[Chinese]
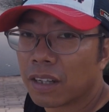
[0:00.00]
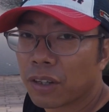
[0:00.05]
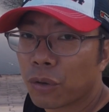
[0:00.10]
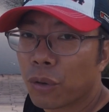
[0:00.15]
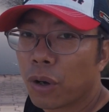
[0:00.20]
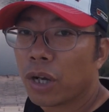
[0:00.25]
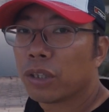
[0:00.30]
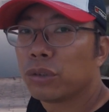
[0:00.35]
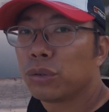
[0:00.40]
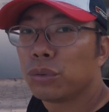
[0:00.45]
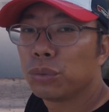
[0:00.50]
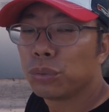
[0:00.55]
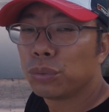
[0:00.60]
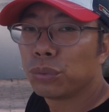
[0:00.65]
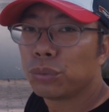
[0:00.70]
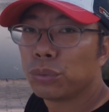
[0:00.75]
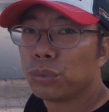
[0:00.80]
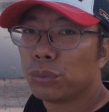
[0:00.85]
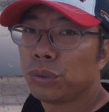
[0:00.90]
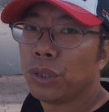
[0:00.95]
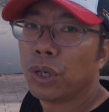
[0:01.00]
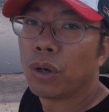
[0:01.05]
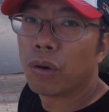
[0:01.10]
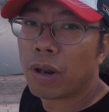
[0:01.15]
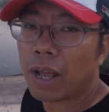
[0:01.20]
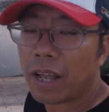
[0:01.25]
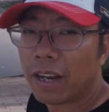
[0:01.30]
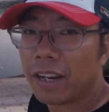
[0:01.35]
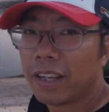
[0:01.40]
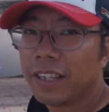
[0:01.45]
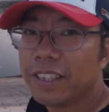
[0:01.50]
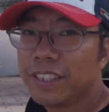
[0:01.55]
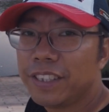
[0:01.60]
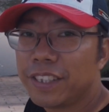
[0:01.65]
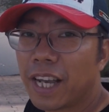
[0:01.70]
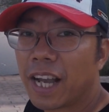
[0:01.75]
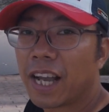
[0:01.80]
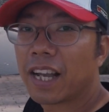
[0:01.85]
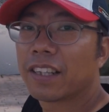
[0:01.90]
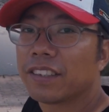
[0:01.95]
快速游览了一
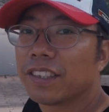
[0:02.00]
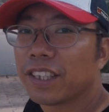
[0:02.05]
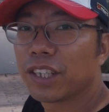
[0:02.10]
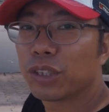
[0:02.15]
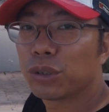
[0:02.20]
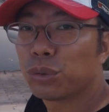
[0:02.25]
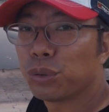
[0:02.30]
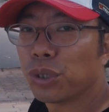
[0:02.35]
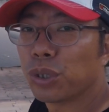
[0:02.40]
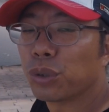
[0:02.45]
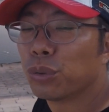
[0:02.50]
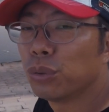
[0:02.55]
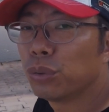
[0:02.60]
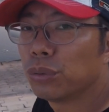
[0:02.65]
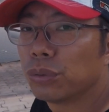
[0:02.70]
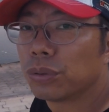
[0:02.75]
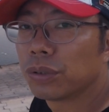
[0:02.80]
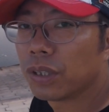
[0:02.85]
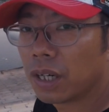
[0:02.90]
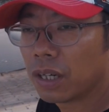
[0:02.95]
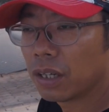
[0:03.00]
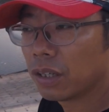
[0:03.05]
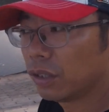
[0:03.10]
下这个水库，然